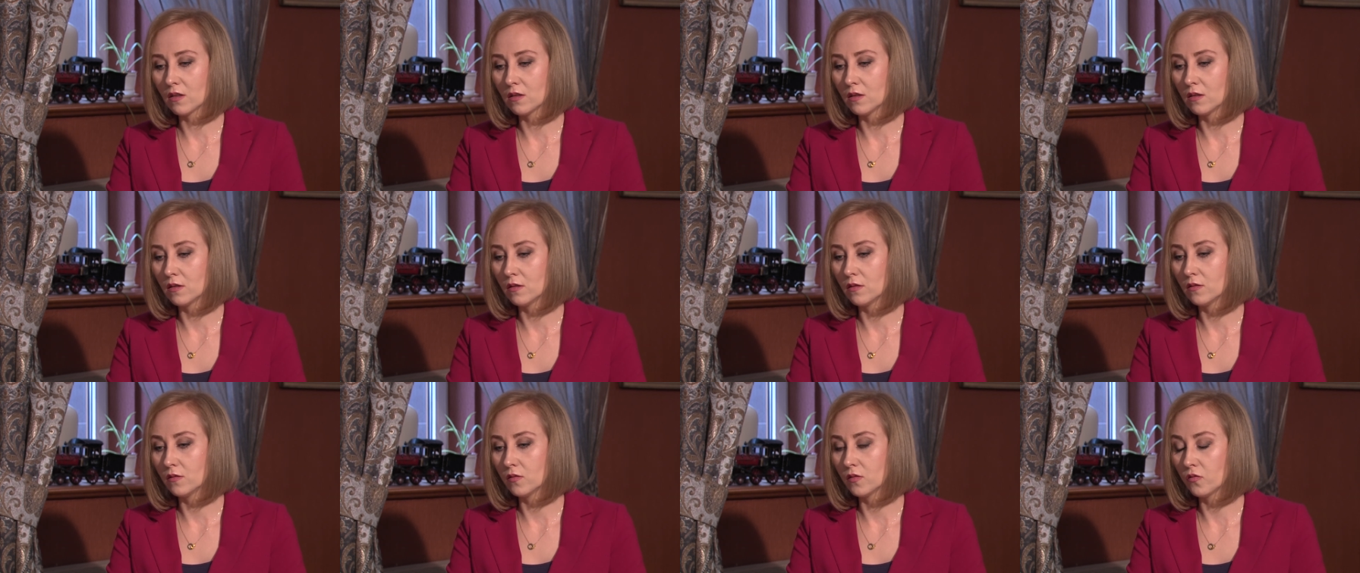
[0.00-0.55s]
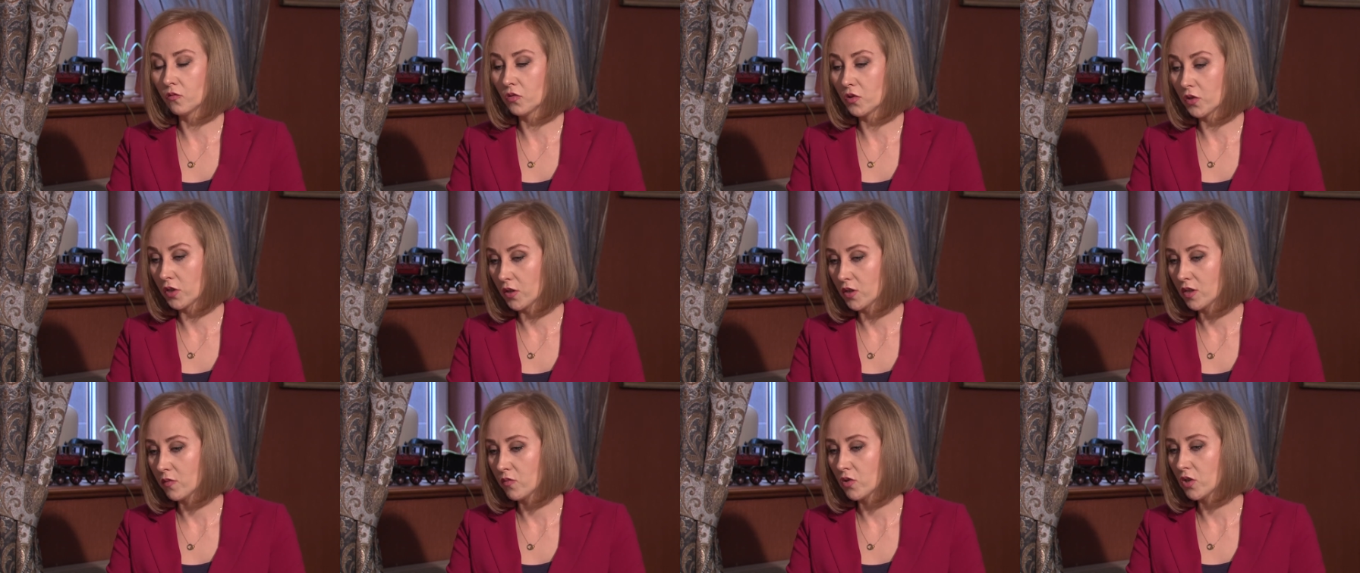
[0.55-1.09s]
e, w
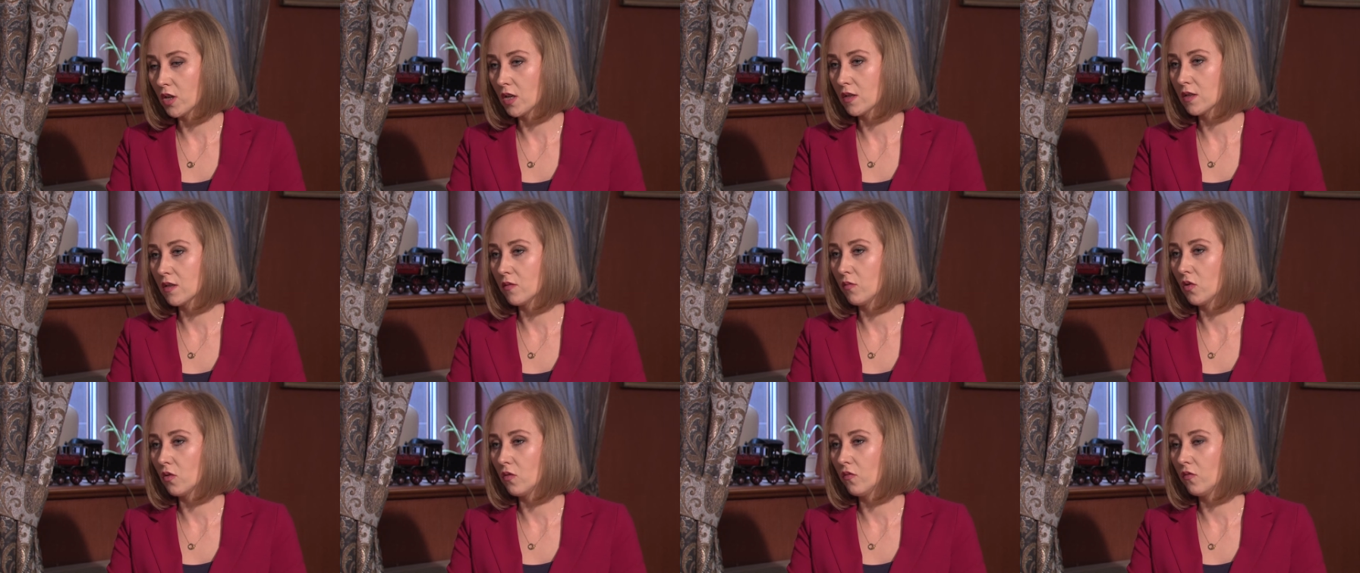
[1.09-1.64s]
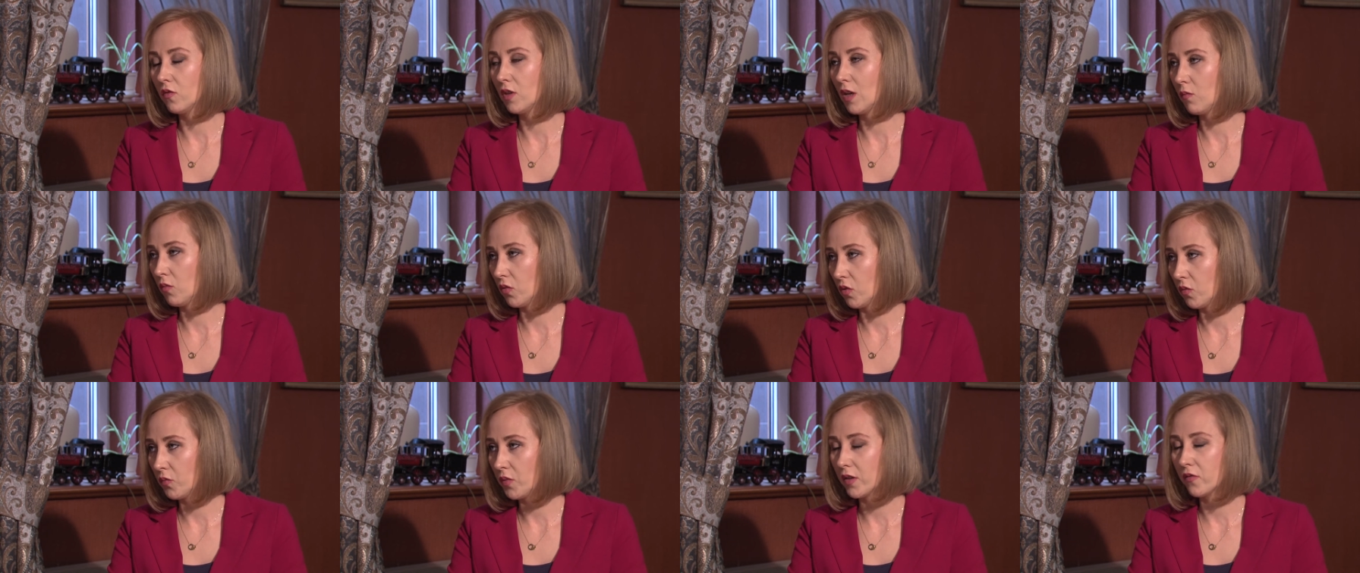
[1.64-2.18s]
2013 roku wydałam
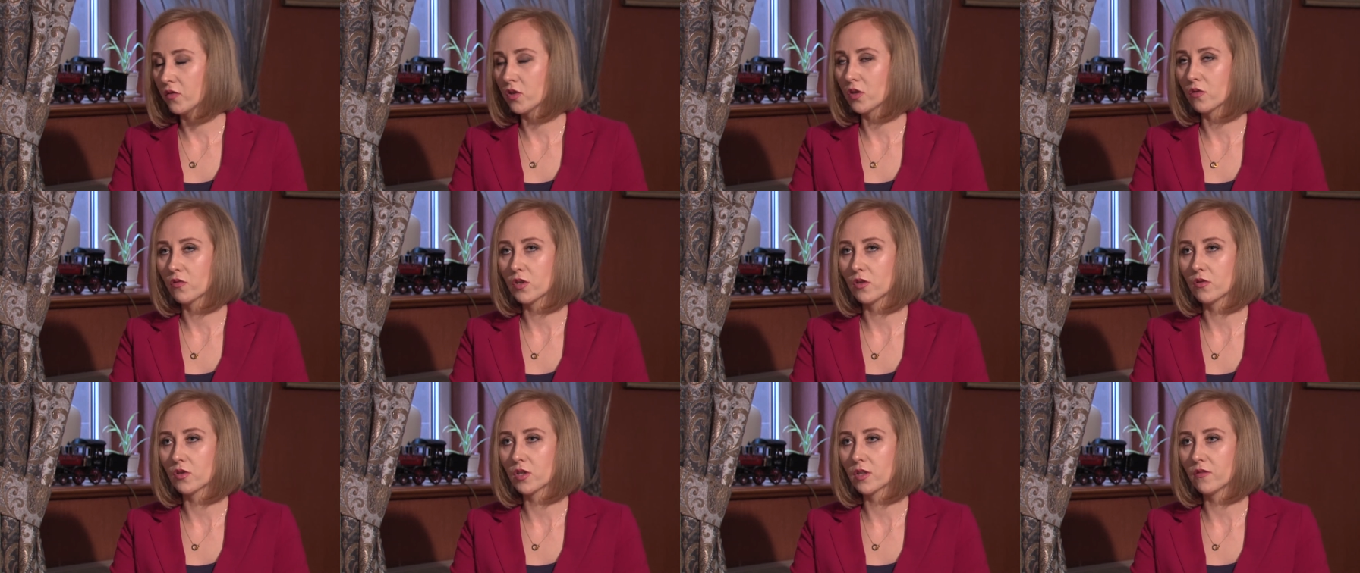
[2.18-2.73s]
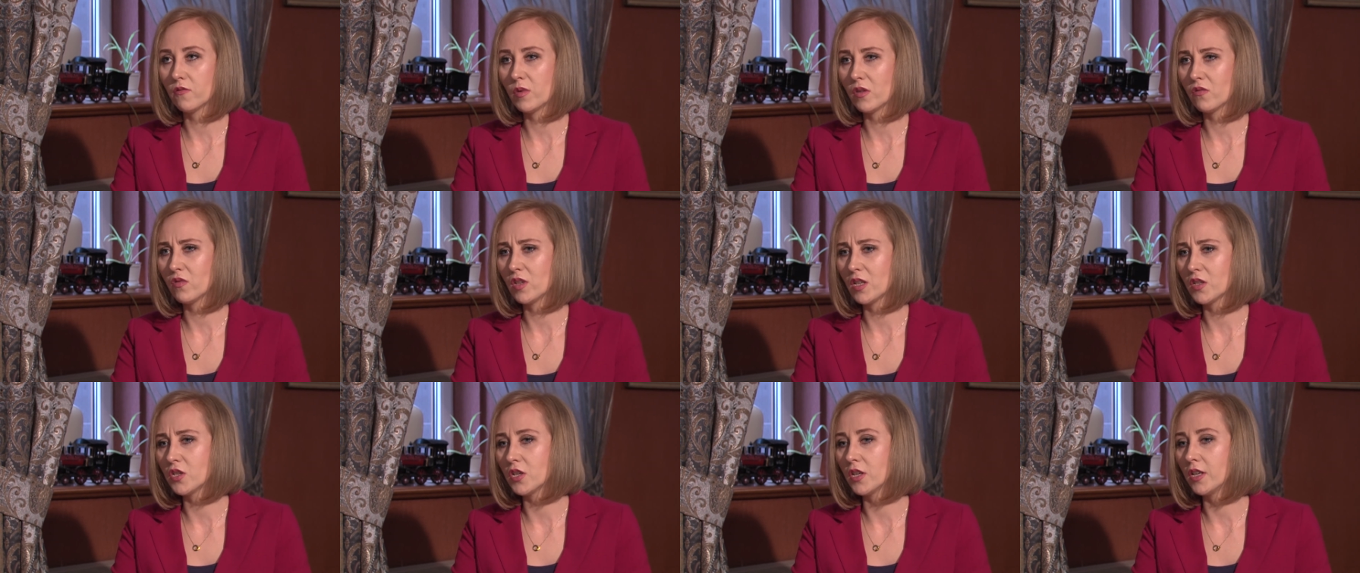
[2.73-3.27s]
moją pierwszą książkę Wbrew
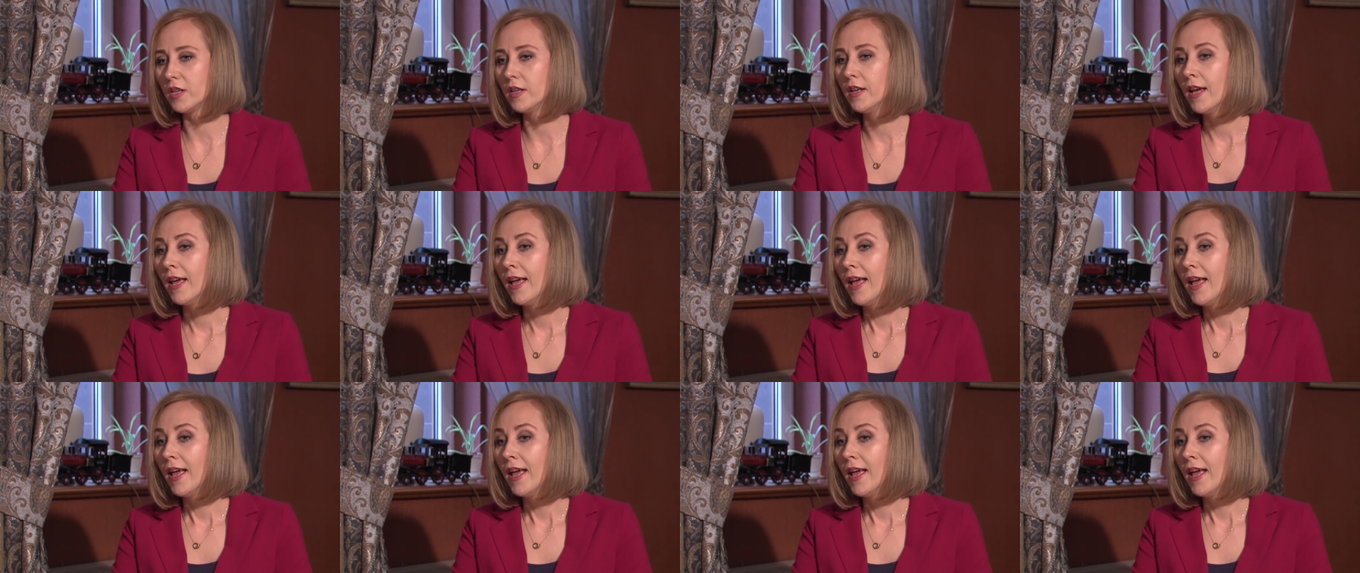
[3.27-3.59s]
Nadziei,